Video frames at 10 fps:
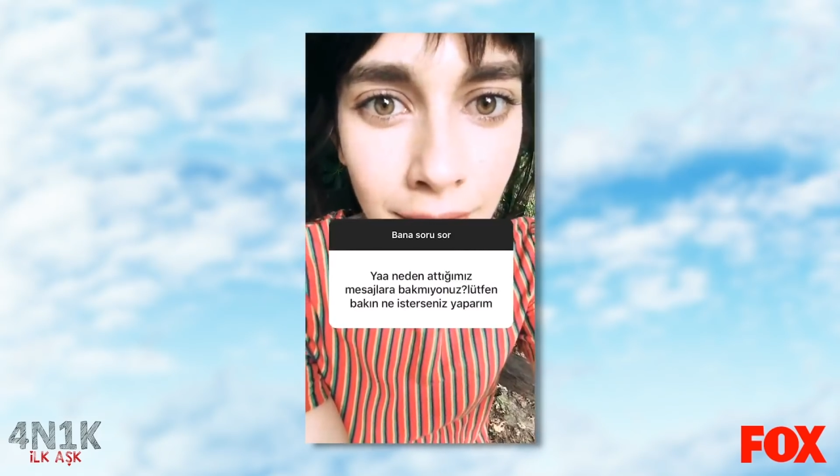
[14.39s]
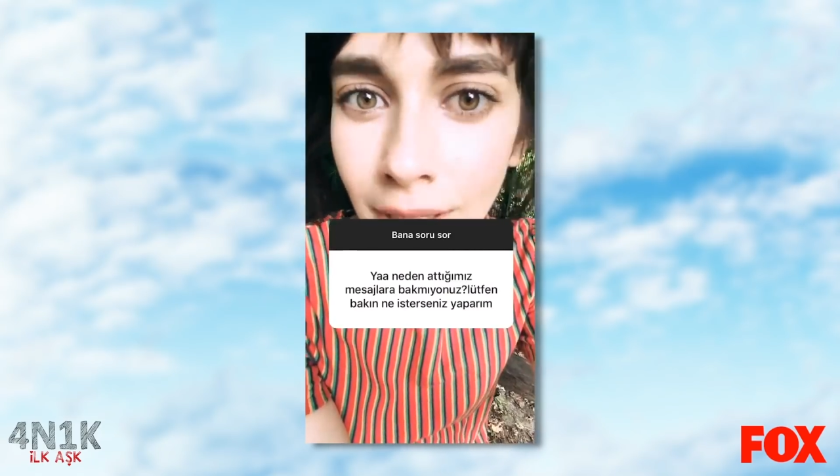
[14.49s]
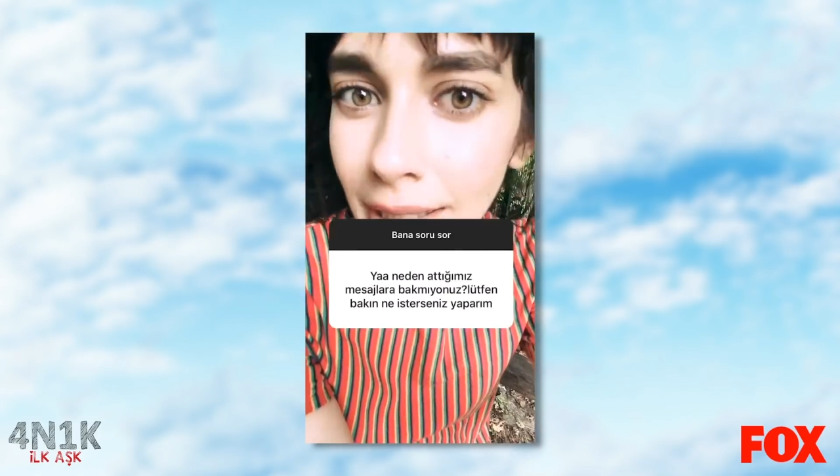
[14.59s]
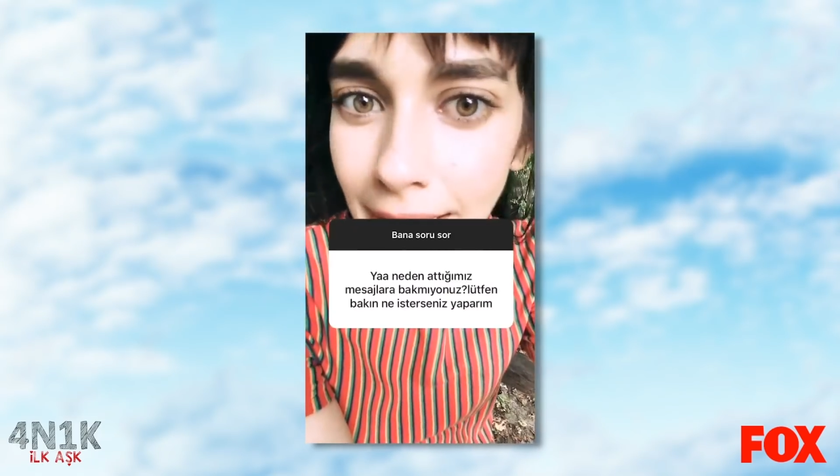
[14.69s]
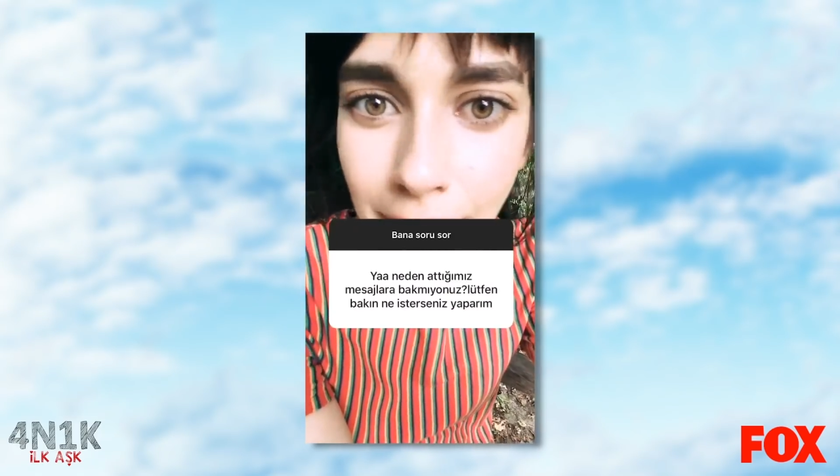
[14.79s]

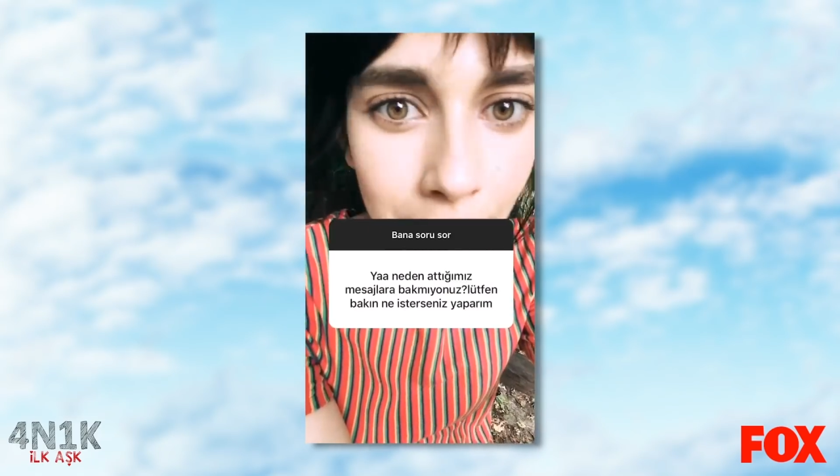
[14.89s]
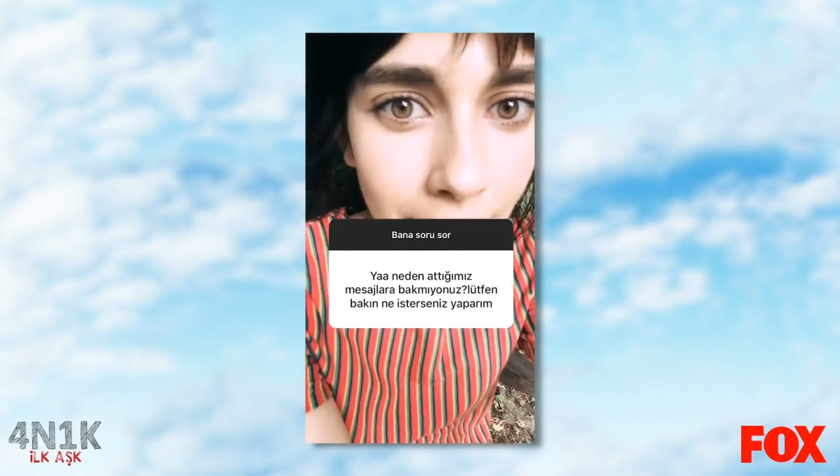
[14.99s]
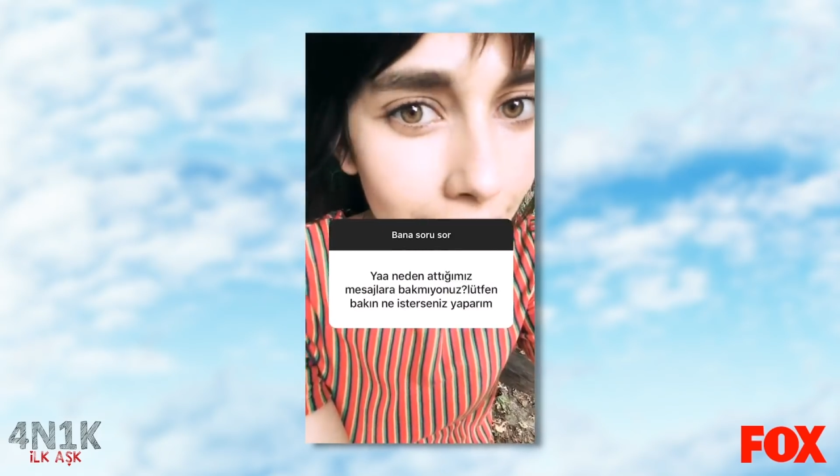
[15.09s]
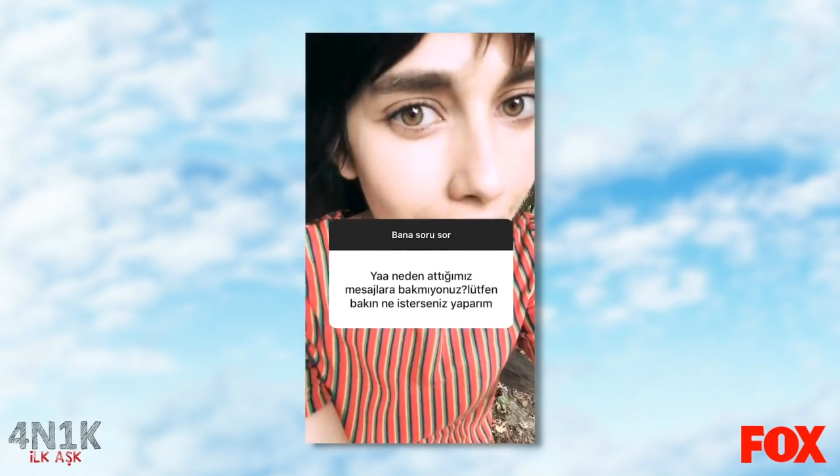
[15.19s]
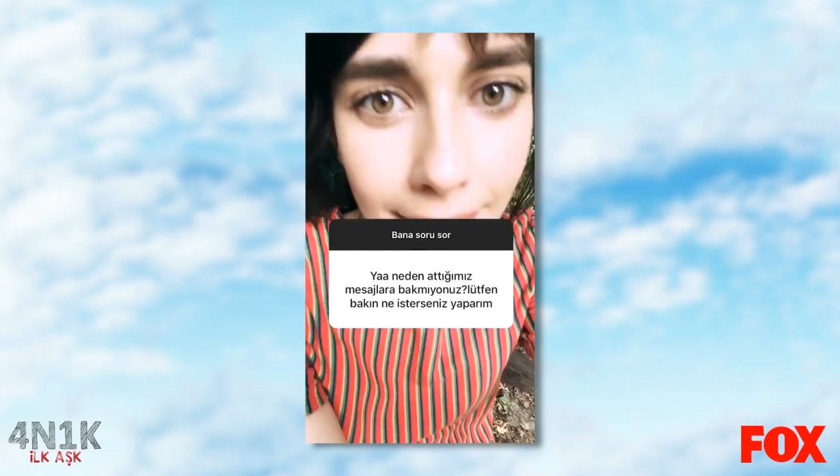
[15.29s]
Valla
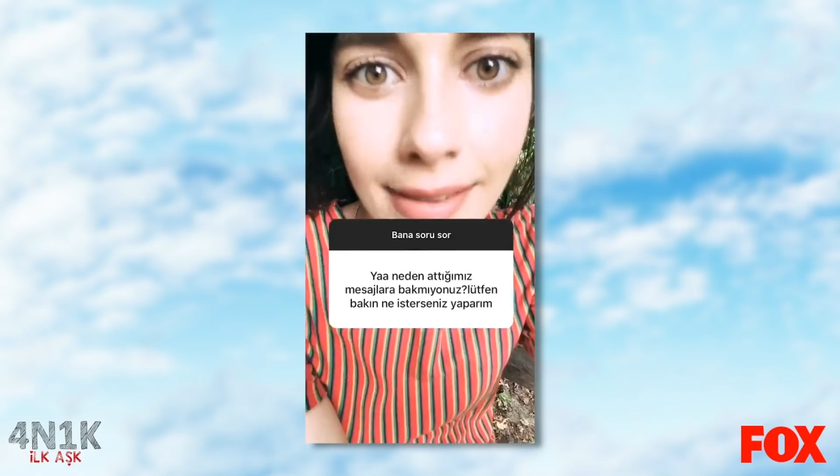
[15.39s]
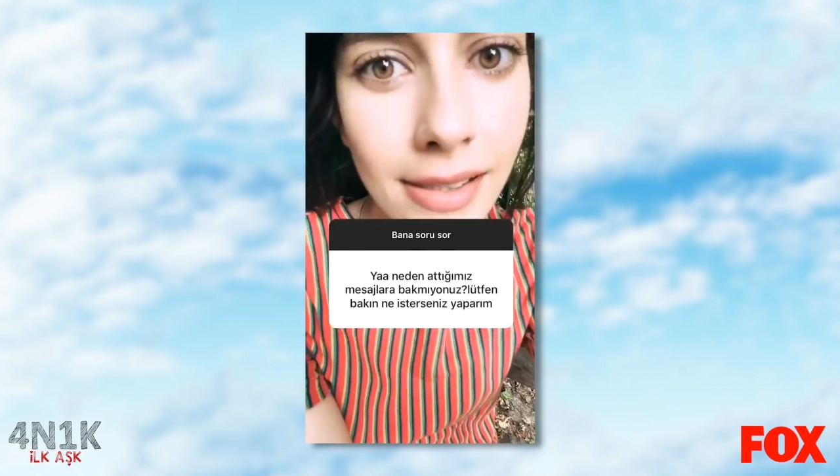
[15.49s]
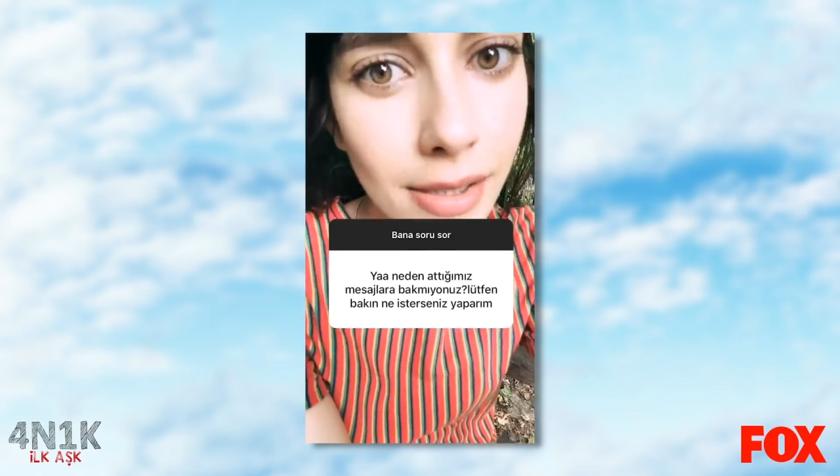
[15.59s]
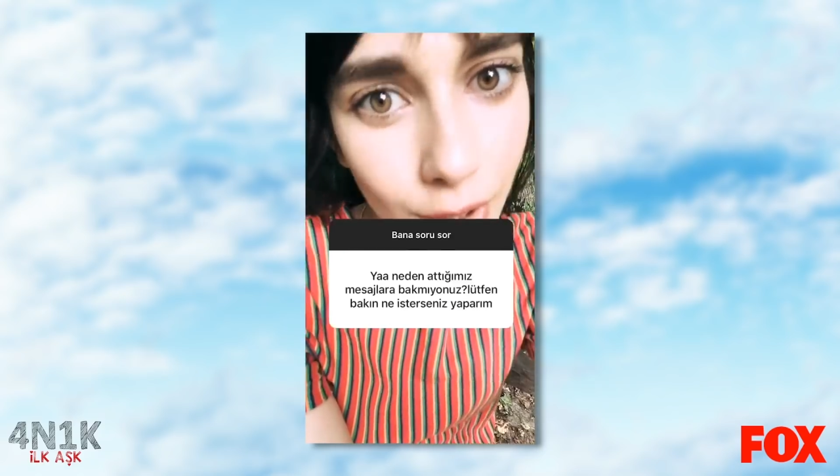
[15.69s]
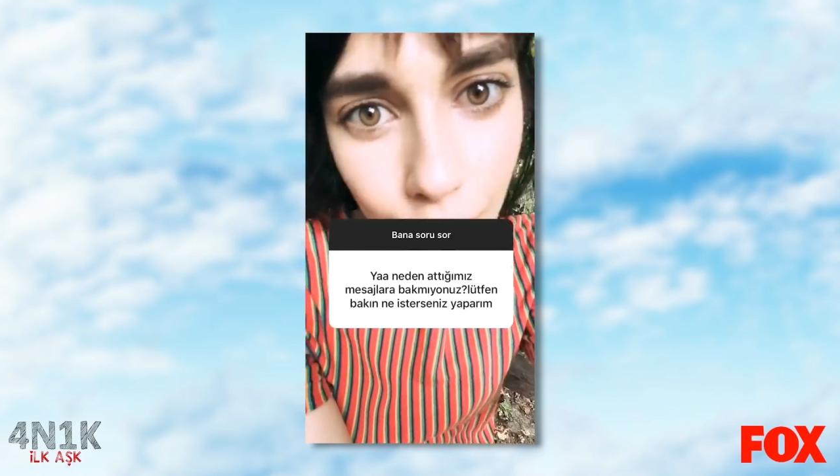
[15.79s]
elimden geldiğince